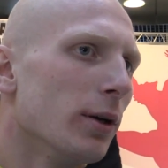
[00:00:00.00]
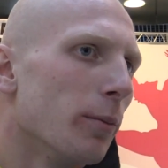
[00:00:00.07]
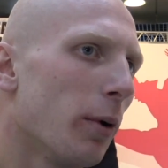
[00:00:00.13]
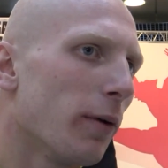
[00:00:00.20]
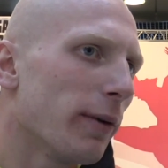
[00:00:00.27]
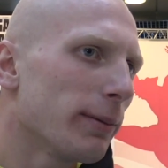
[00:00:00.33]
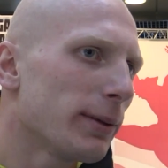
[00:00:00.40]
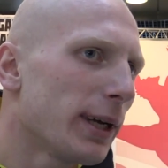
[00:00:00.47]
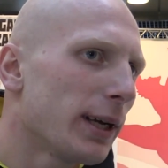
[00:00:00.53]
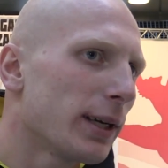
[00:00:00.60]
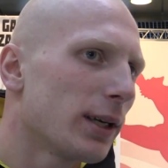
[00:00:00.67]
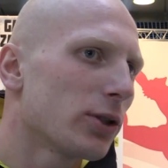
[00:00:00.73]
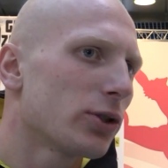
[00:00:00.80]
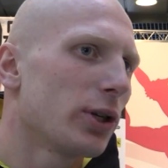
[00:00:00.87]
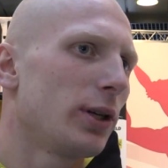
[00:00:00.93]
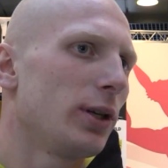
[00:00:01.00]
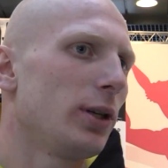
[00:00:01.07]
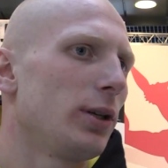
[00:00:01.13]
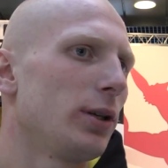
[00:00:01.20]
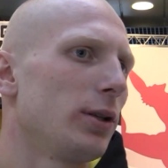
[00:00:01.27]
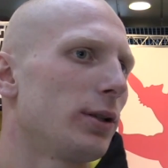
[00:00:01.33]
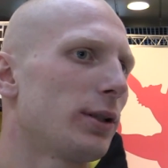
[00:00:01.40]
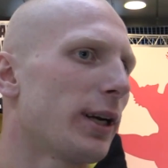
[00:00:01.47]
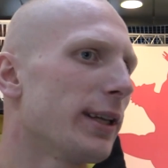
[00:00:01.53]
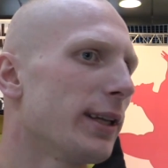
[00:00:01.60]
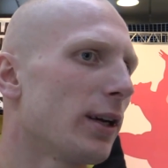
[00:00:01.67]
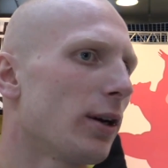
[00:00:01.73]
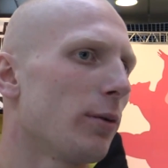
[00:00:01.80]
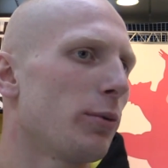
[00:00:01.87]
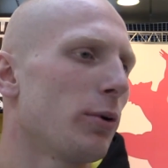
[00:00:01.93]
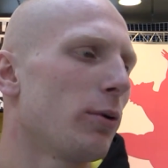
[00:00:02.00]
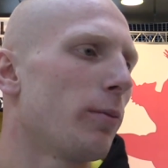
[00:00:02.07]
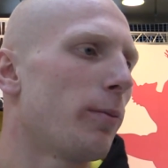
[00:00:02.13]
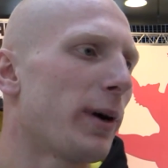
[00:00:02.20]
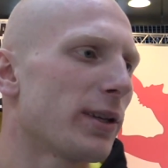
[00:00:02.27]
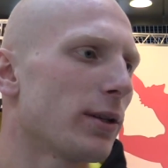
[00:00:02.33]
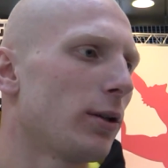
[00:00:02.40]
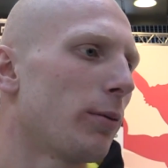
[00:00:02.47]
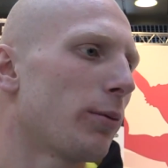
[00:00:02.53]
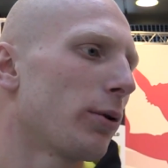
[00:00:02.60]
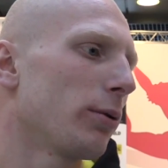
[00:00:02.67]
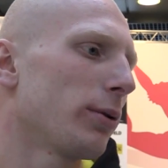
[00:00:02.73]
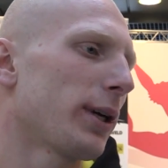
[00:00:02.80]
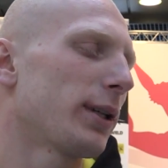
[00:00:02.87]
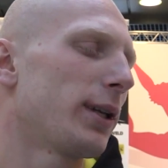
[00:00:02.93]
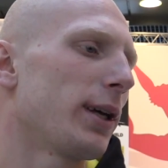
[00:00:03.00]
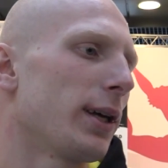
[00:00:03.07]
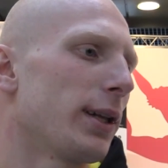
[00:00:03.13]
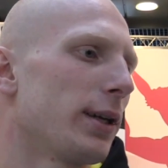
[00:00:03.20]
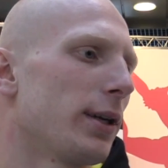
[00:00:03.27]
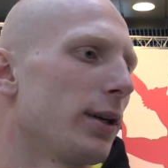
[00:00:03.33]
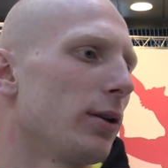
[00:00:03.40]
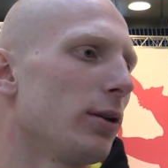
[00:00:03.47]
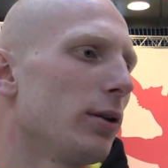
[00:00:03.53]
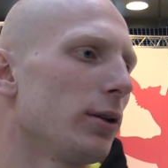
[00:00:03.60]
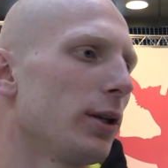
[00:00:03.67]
Powiem tak, jeżeli trener objął bardzo dobrą taktykę na niego,